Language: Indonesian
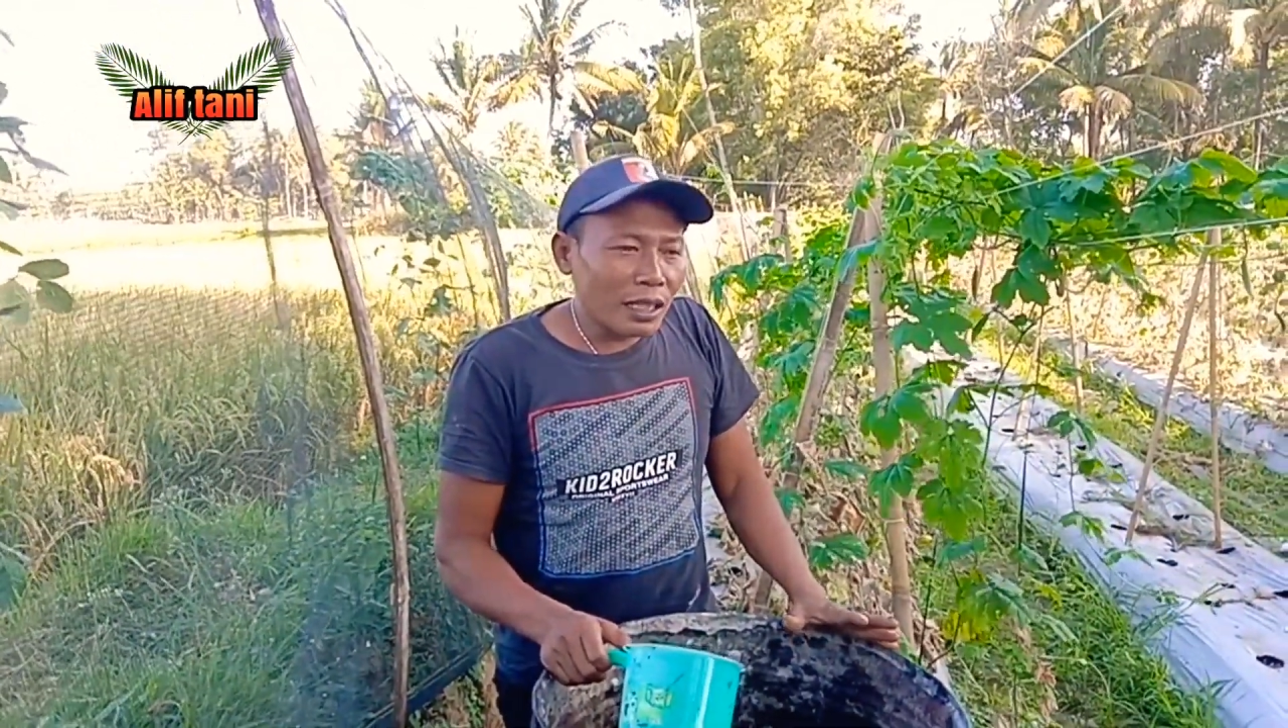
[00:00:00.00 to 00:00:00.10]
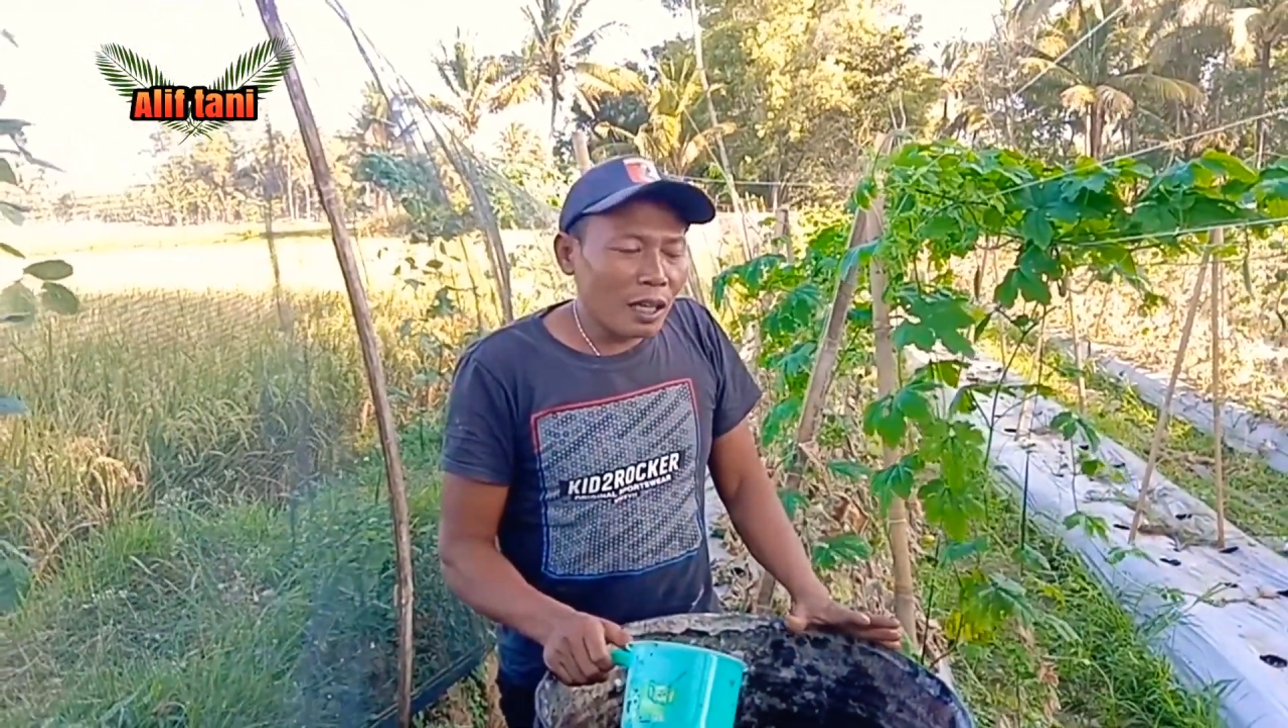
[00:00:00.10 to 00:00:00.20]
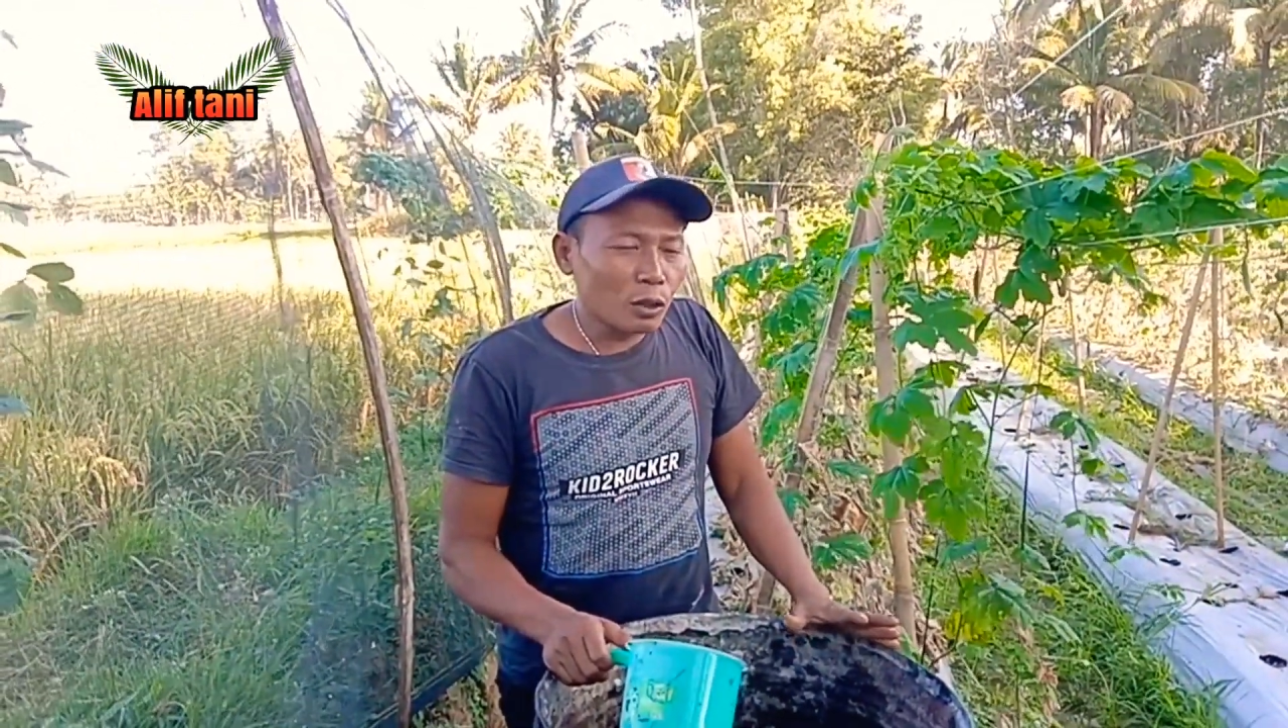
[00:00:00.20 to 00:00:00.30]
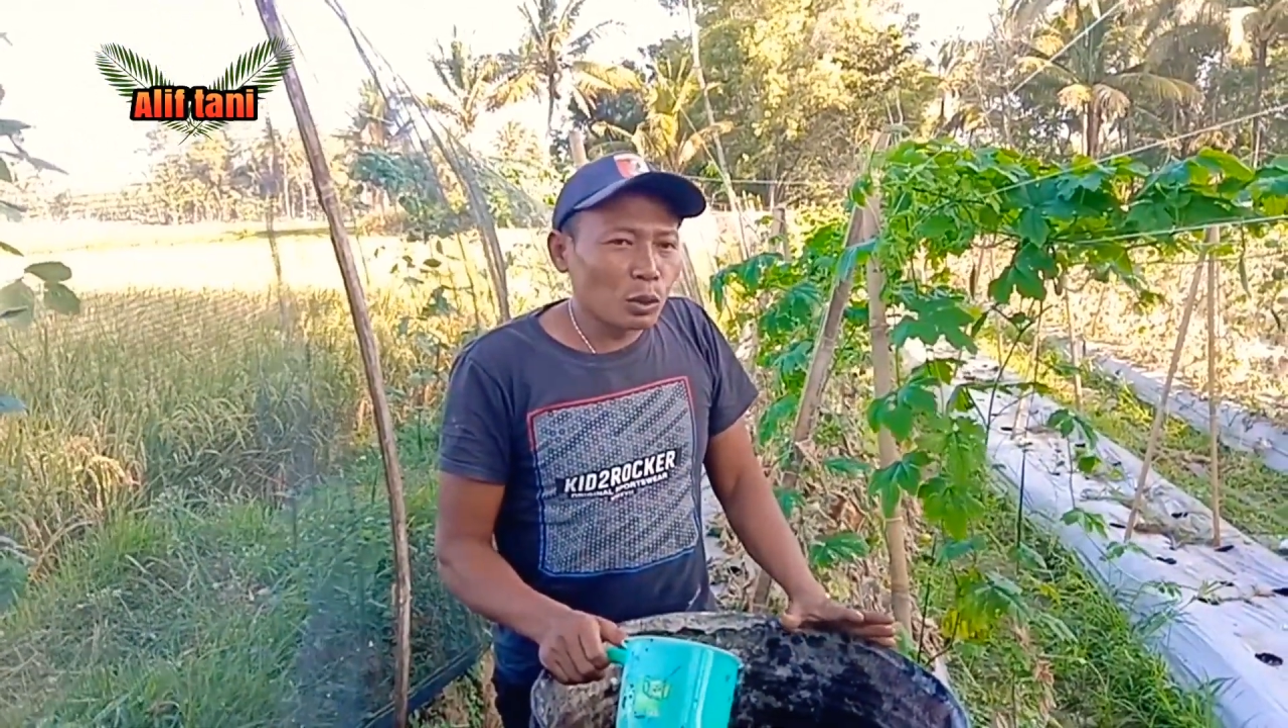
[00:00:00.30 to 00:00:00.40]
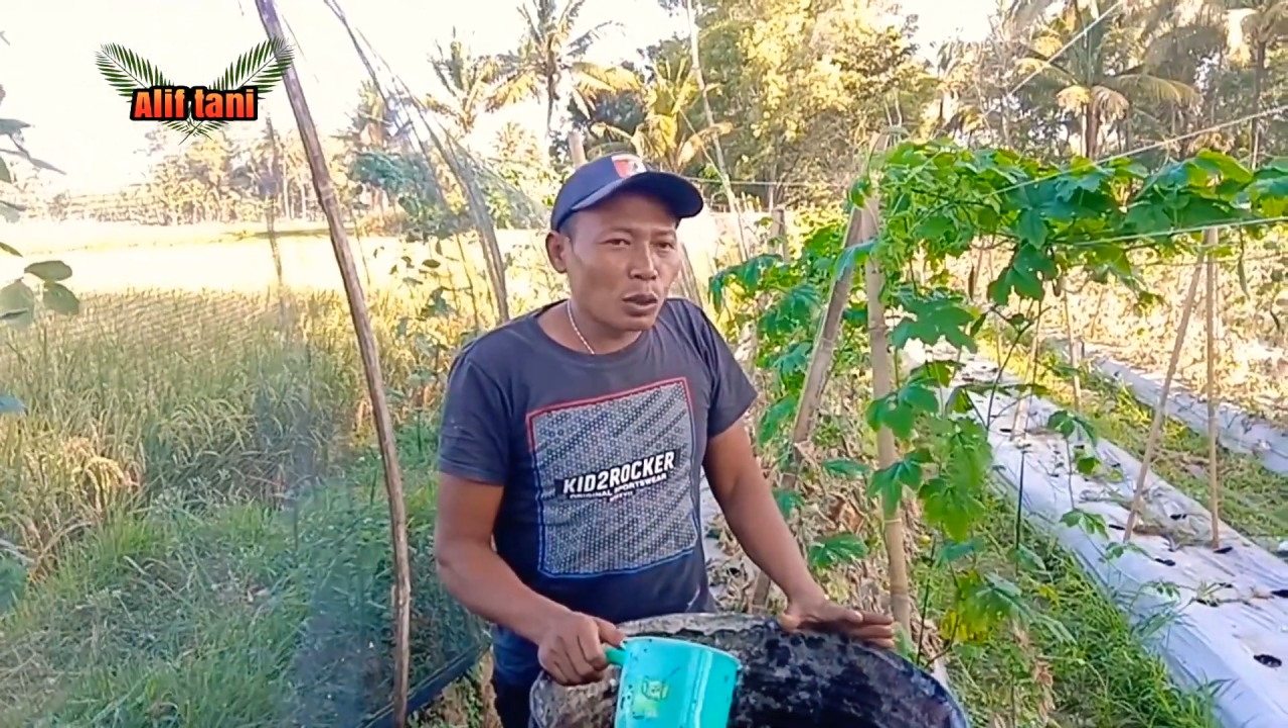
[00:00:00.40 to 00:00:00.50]

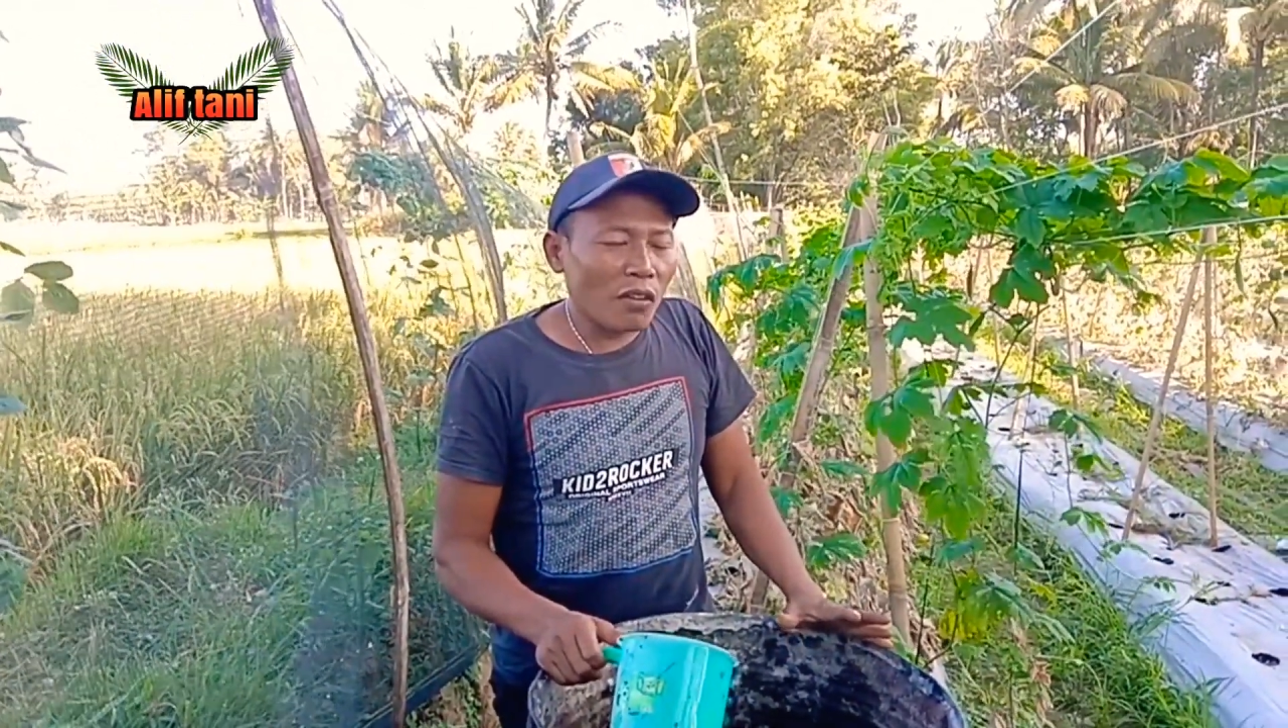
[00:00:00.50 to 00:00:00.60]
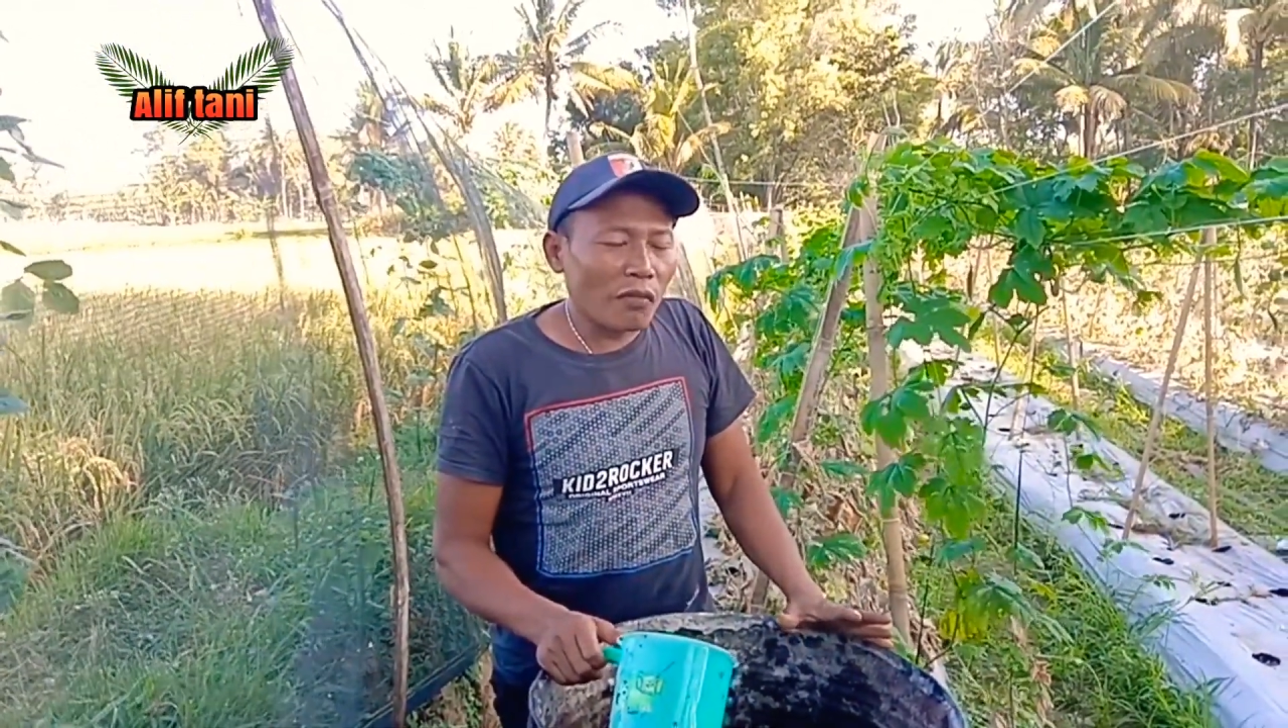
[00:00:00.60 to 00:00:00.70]
kalau suka